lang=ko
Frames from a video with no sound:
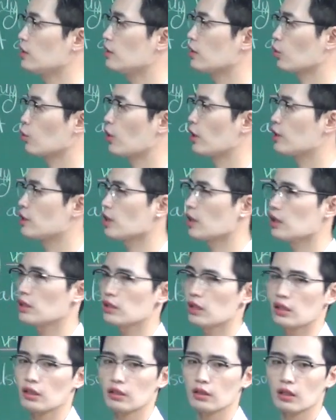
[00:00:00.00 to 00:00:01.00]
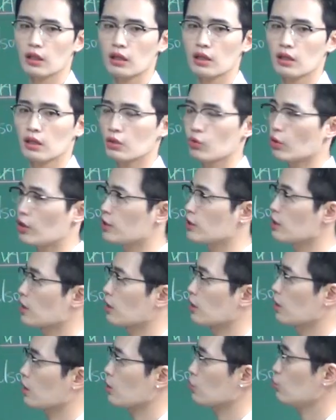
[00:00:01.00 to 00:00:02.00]
진짜 굉장히 잘했다
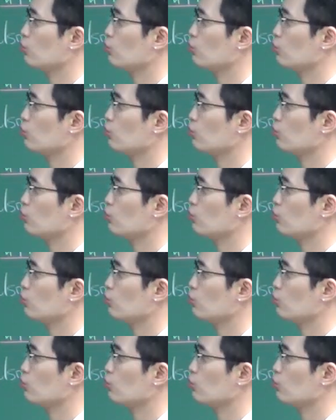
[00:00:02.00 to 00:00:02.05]
굉장하게